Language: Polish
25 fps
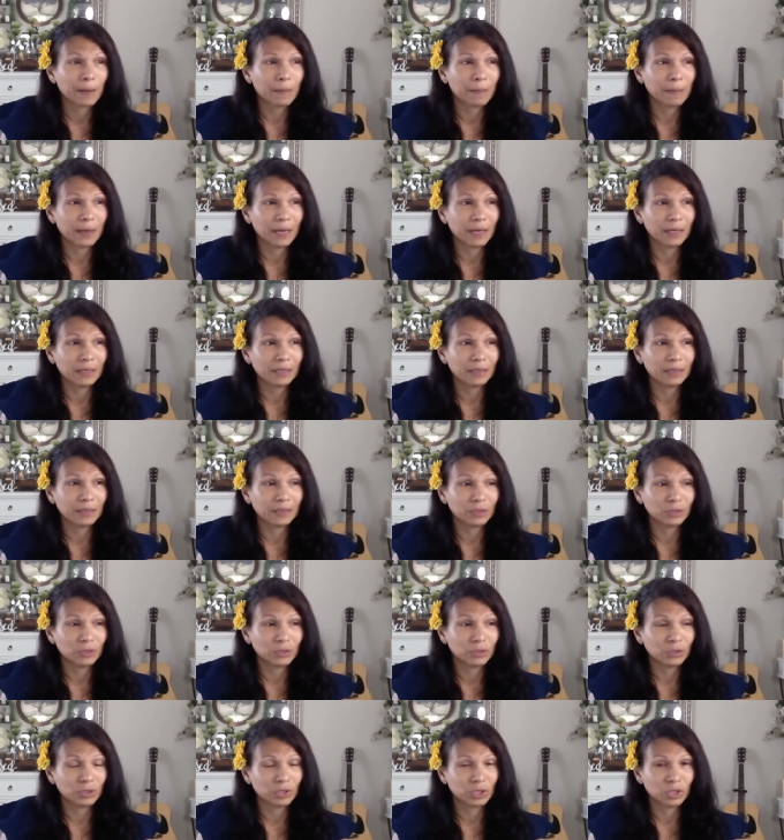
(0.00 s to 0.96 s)
ale
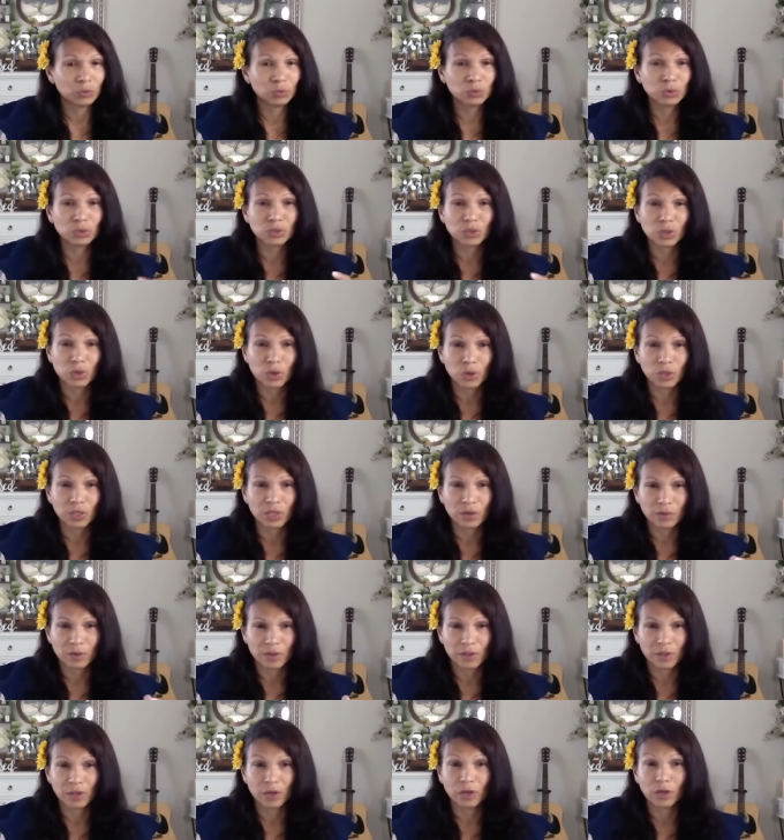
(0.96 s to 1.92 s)
tylko ona
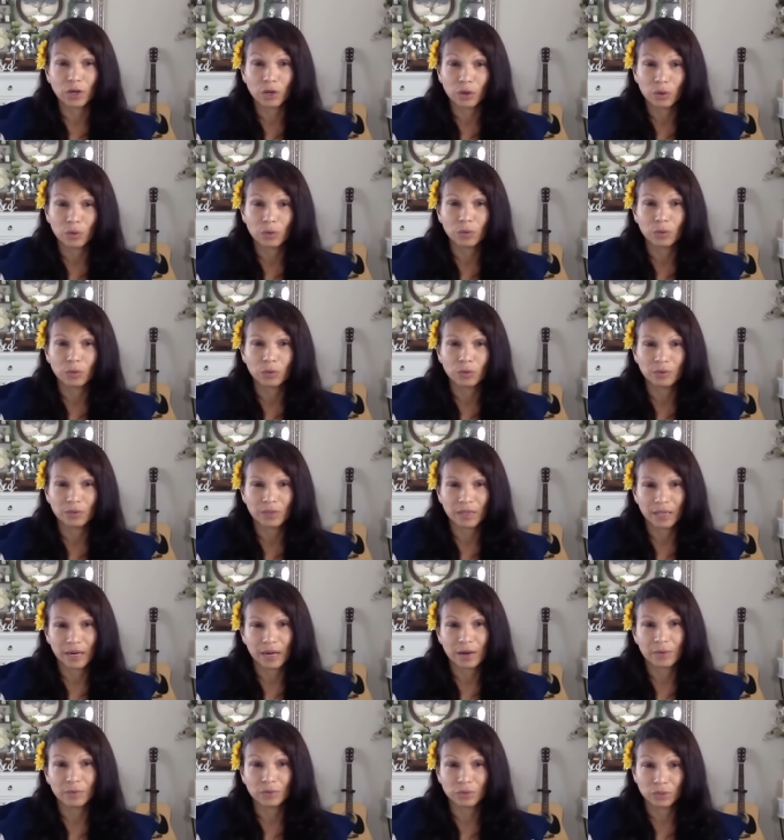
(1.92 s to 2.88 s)
wiedziała, że mnie nie
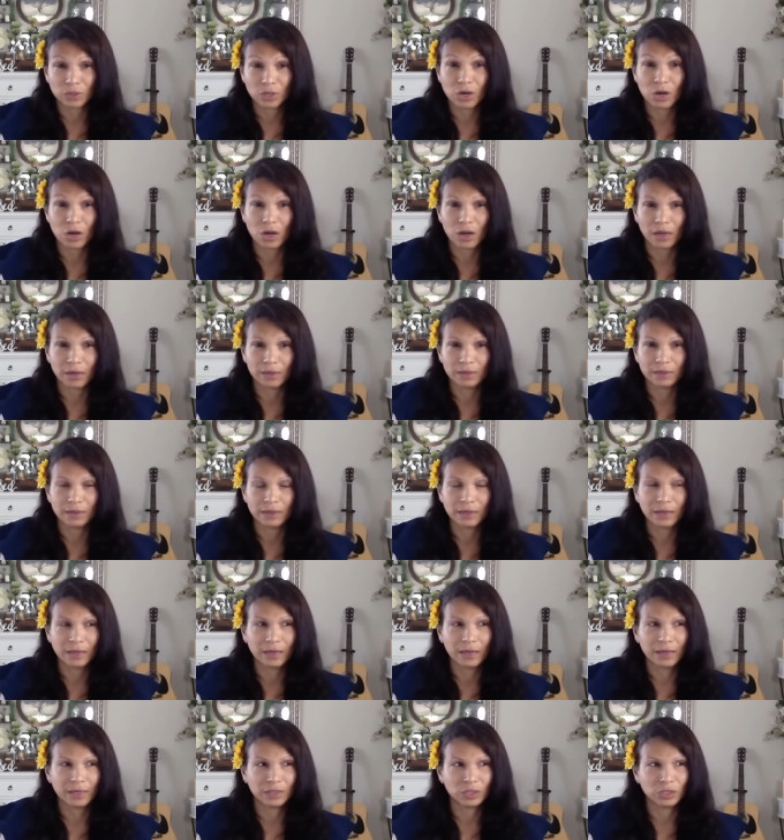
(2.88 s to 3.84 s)
ma i
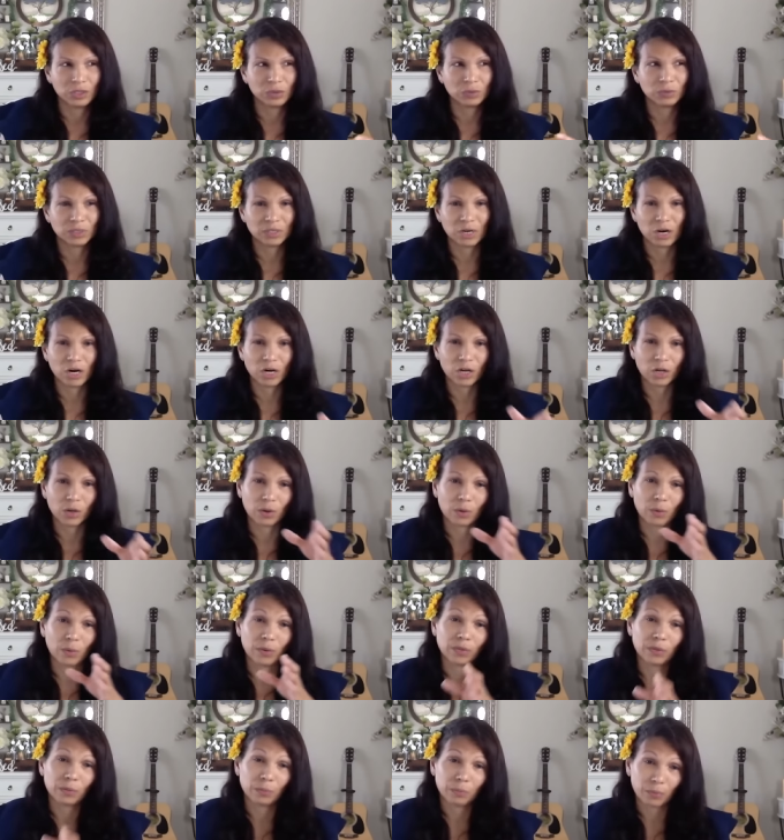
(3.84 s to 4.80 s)
kłóciła się z
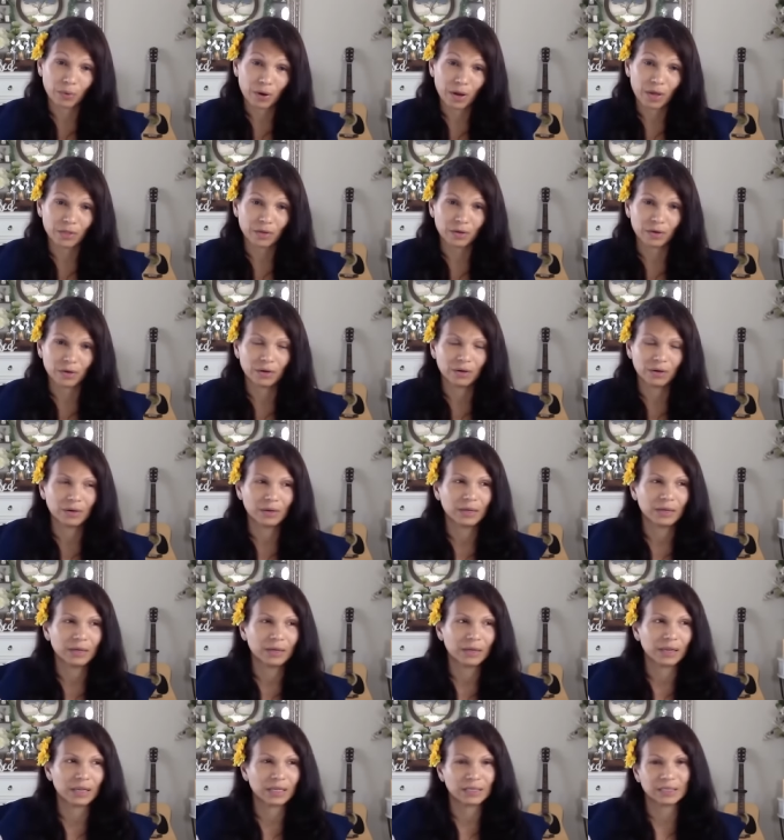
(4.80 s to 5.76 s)
bratem, ponieważ,
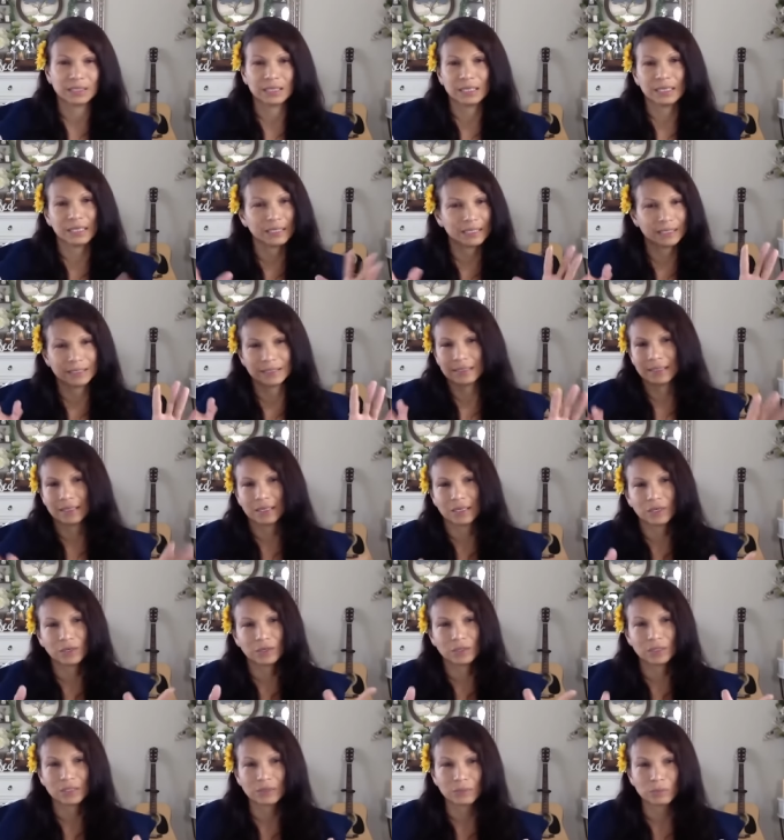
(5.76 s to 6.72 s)
wiesz, on jest
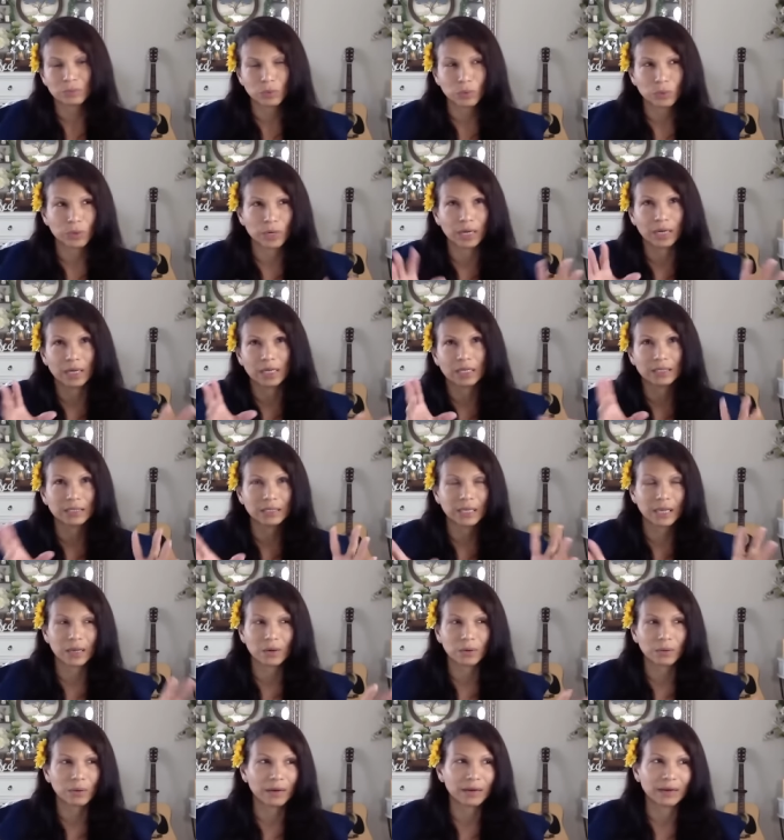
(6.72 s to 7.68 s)
chłopcem i ma wszystko w
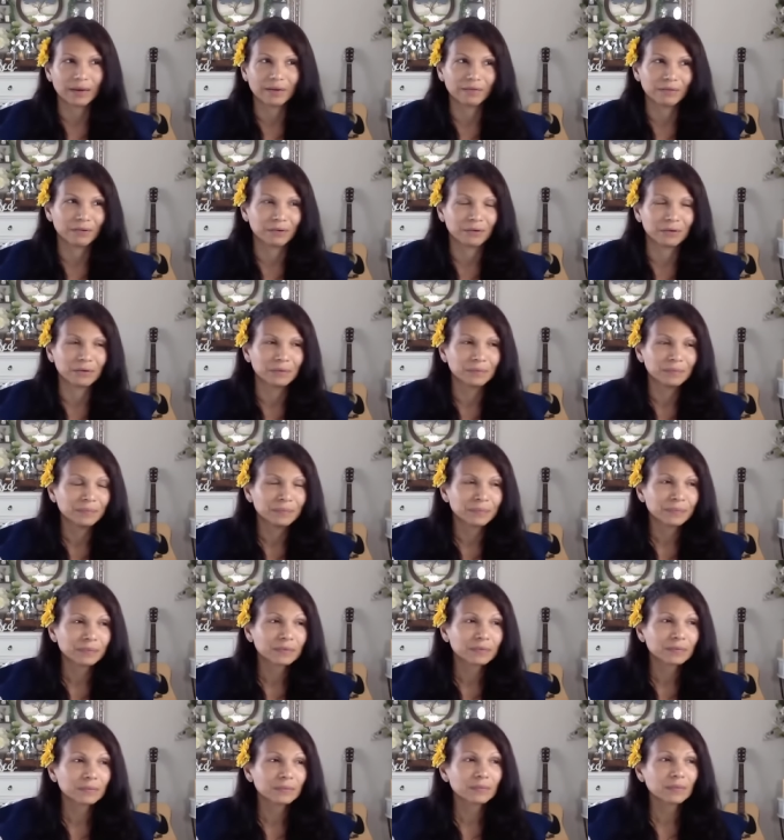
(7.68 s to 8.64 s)
nosie.
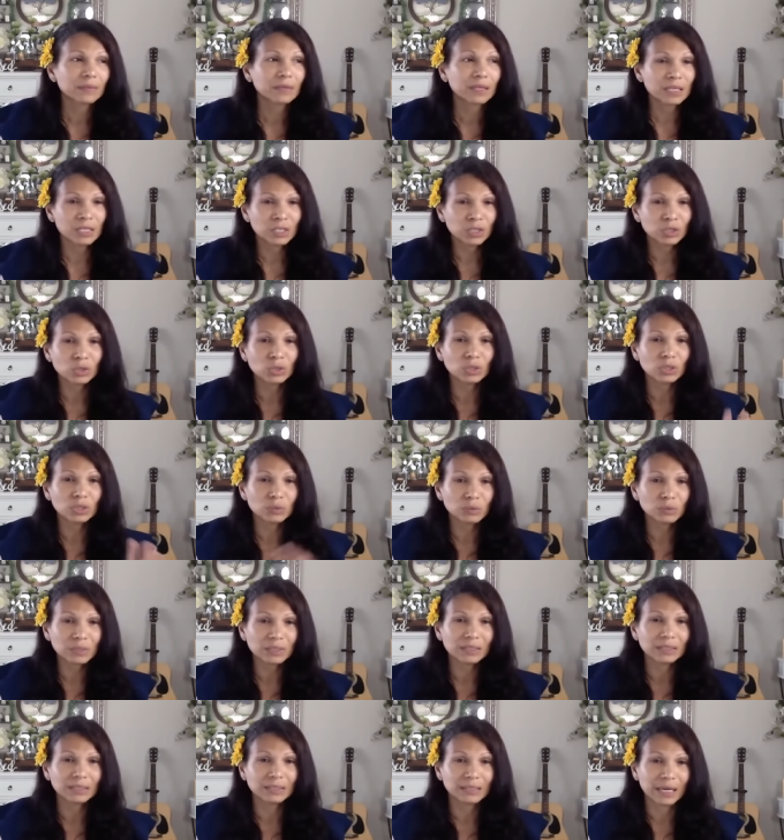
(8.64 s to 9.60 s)

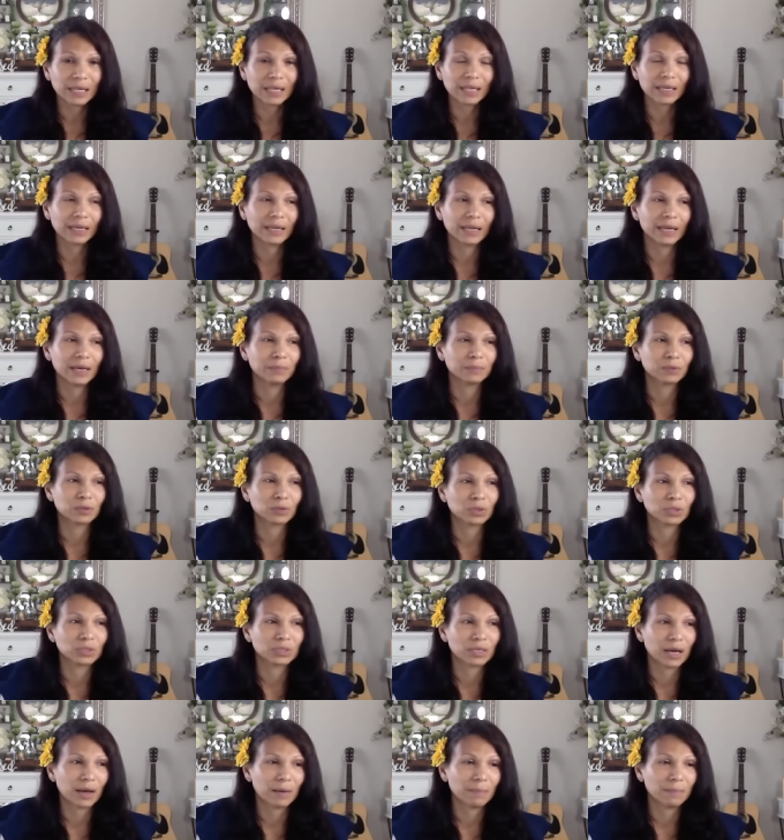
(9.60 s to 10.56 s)
Więc powiedziała mu, żeby
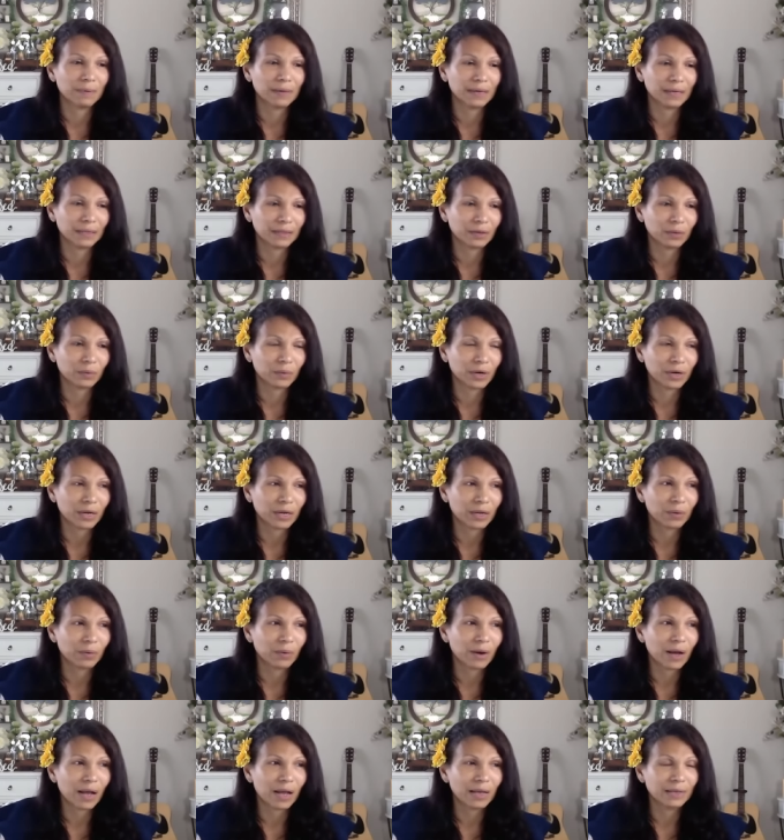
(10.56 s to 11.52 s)
przestał się tak
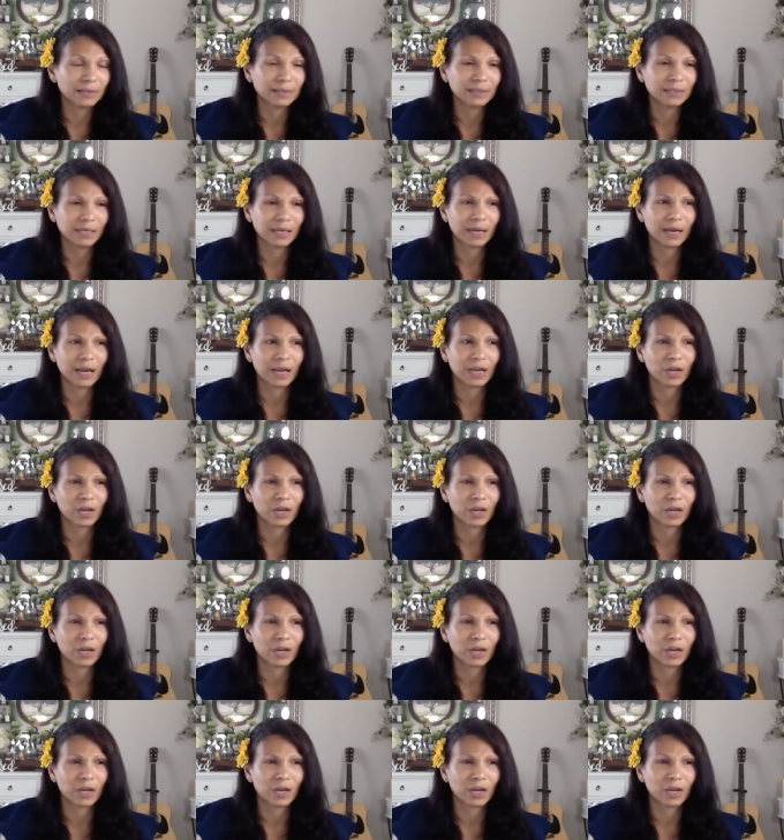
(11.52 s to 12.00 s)
zachowywać.